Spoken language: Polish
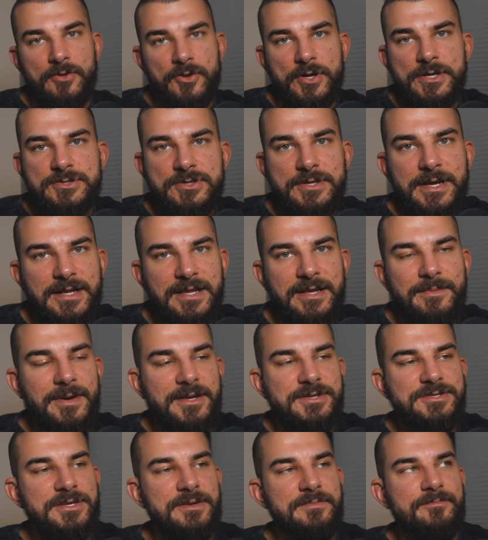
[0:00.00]
No jest to jak
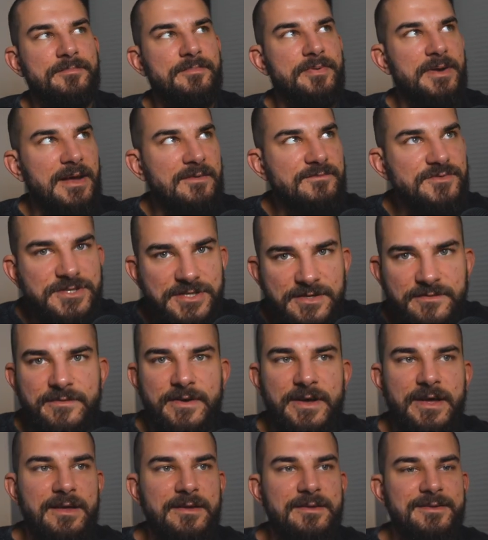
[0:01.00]
najbardziej
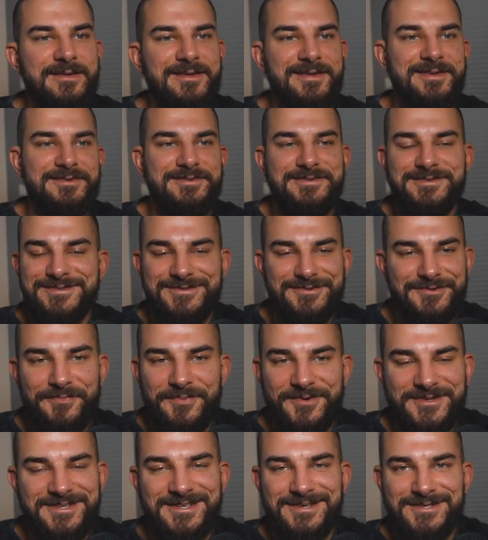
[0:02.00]
prawdziwe, e, w
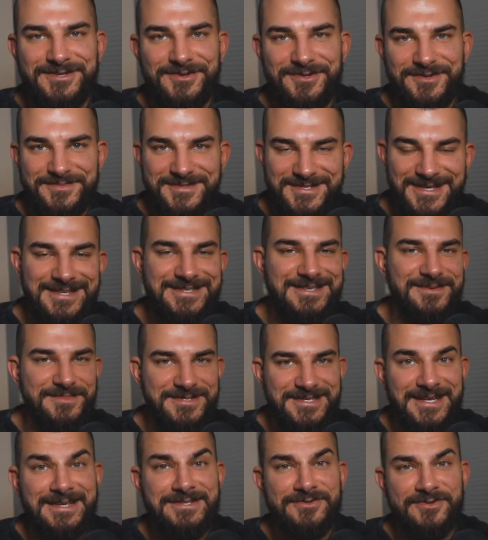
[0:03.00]
100% się o tym zgadzam i
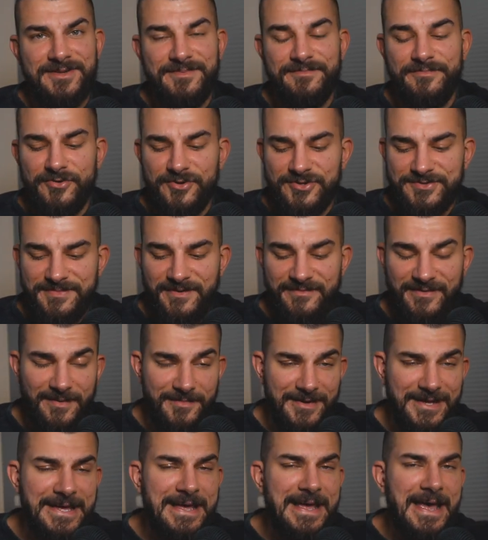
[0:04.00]
zaraz o tym
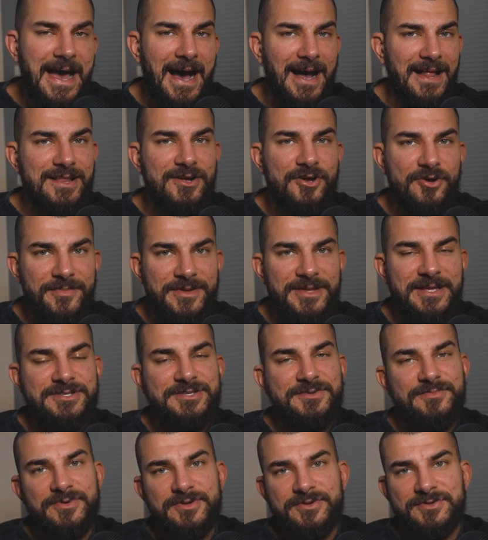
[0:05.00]
porozmawiamy, ale
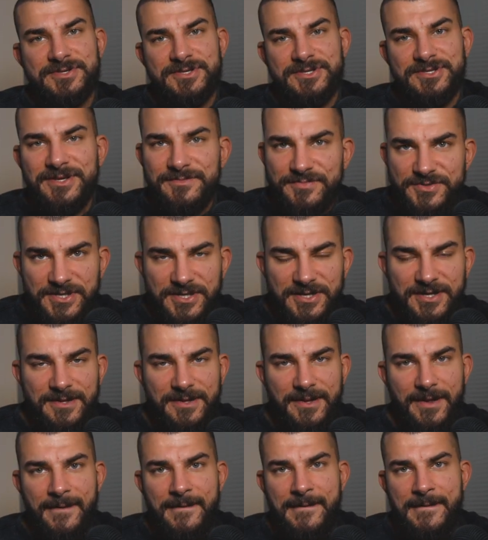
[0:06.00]
komentarze były dosyć
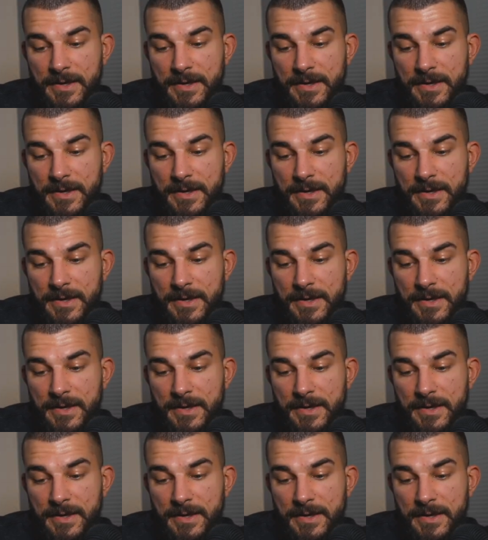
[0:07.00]
nieprzychylne.